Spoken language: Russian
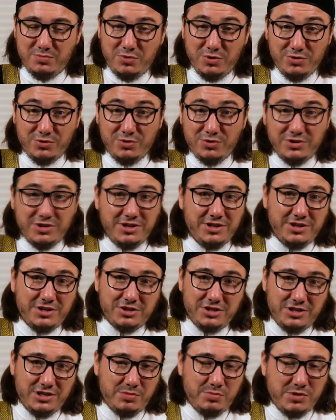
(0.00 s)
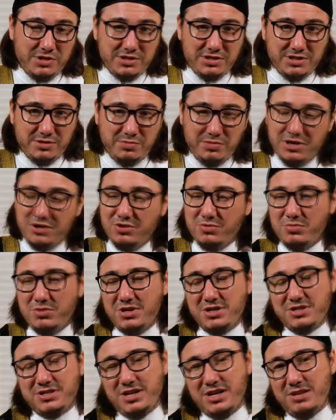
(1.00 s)
Полгода не дожил до пенсии. Поэтому
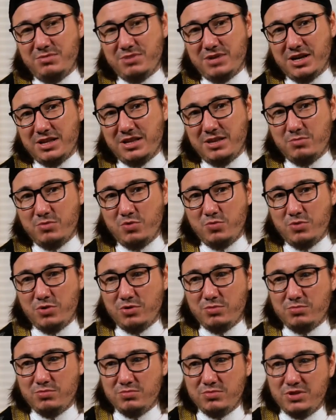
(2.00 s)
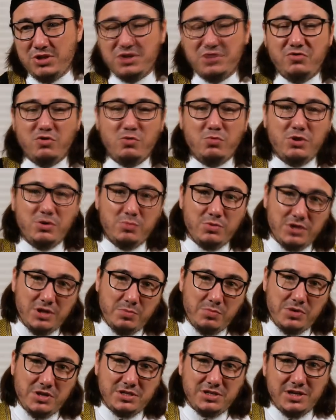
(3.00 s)
мы не знаем, когда мы умрем, доживем ли мы
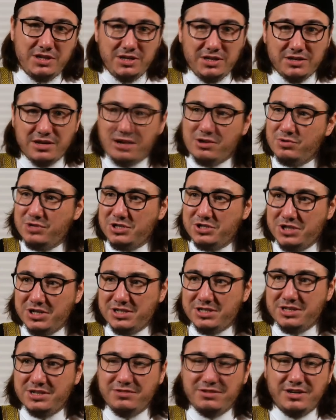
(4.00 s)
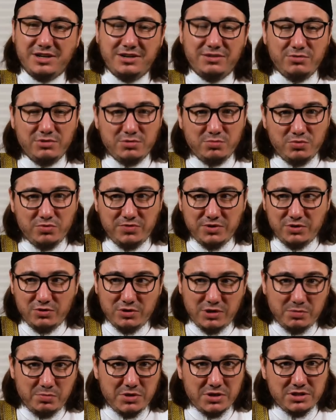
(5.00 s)
до пенсии или нет. Как у нас часто говорили, вот
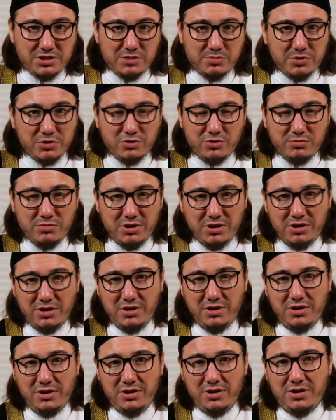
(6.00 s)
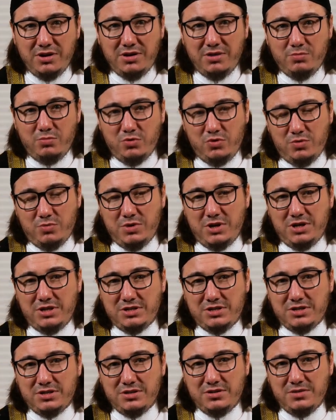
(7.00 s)
выйду на пенсию, потом буду
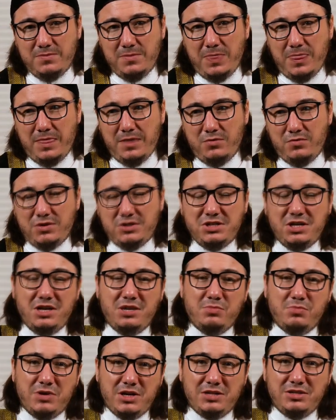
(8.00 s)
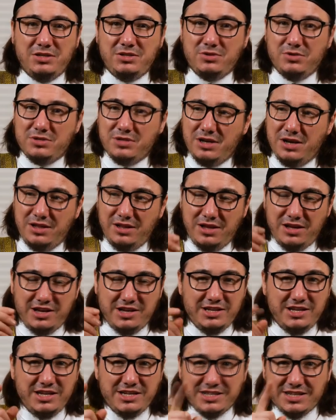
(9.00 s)
молиться. Уважаемые братья и сестры,
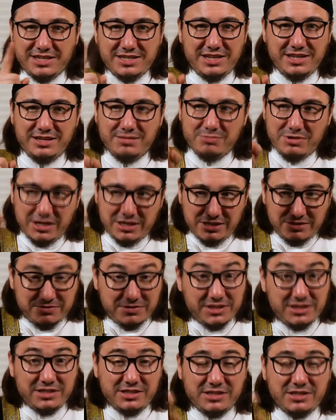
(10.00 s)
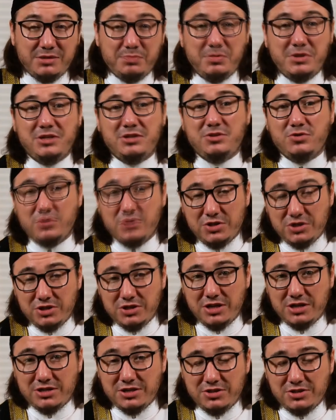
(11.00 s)
Аллах не сказал нам, когда выйдете на пенсию,
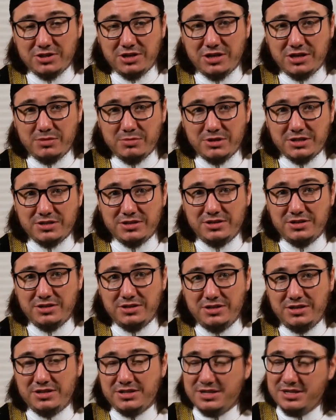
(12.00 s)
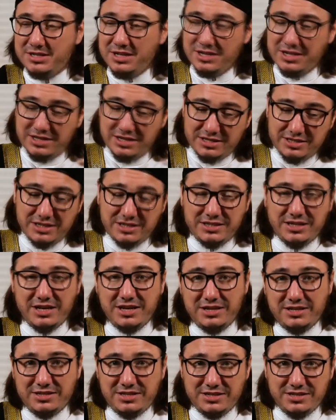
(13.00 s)
начинайте читать намаз. Не сказал, когда
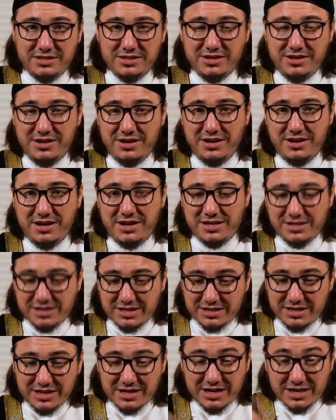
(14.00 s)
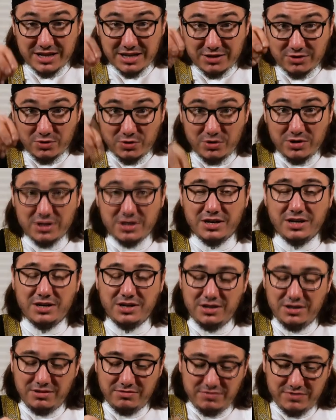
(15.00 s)
состаритесь. А сказал, когда
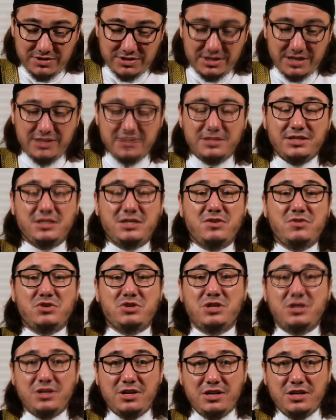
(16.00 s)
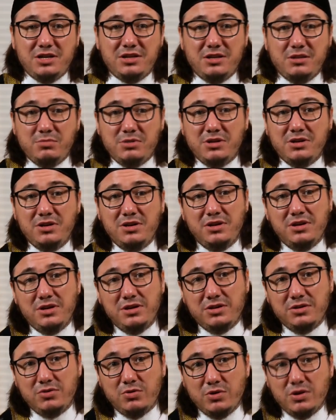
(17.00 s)
только вы станете совершеннолетними,
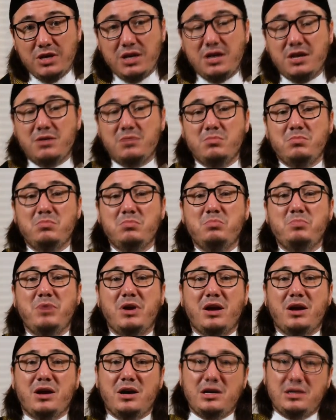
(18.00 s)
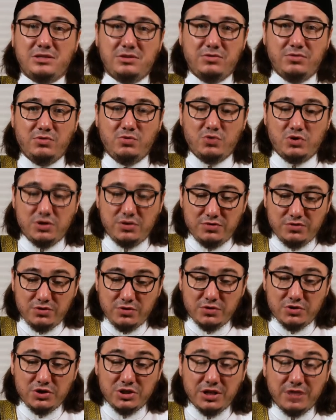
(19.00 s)
то я приказываю. Уже
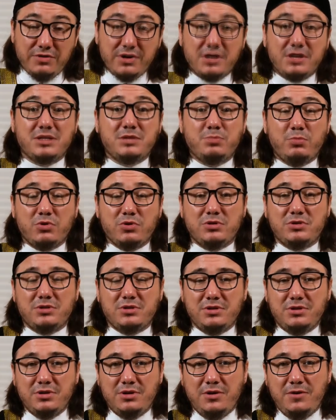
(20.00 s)
все, с человека спрос.